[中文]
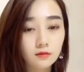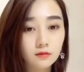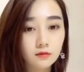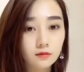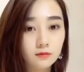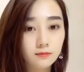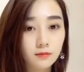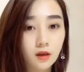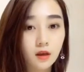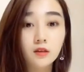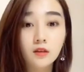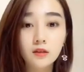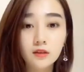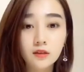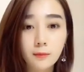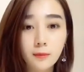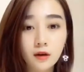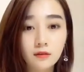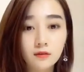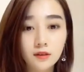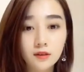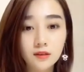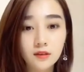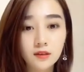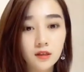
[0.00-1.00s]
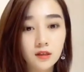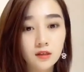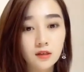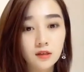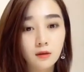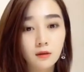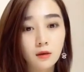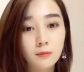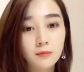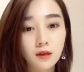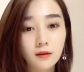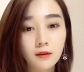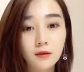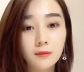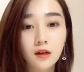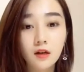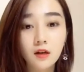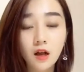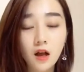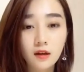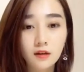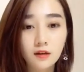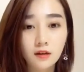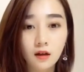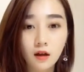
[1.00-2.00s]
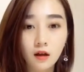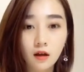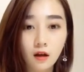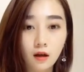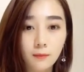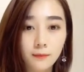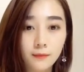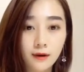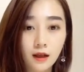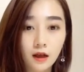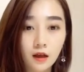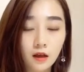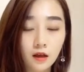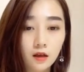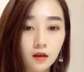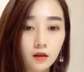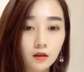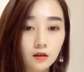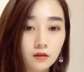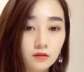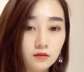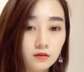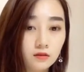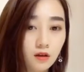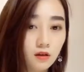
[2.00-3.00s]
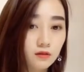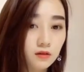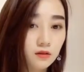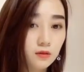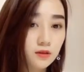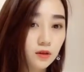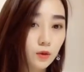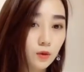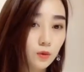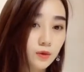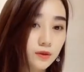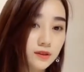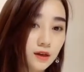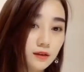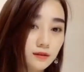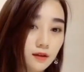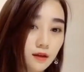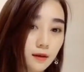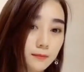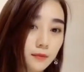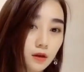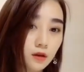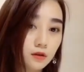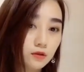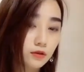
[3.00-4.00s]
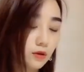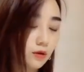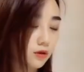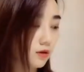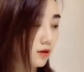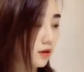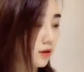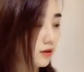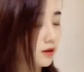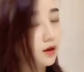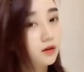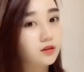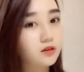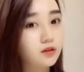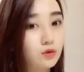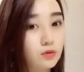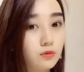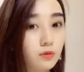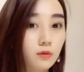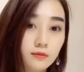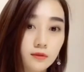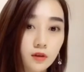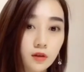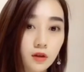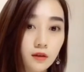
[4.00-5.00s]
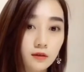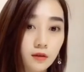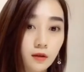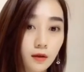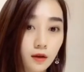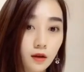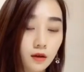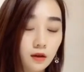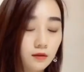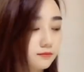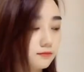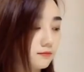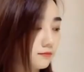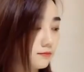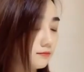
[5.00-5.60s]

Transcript: 麻烦那位姓彭的先生往旁边让一让，好不啦？挡到我救我接男朋友了，人要自重一点，好吧？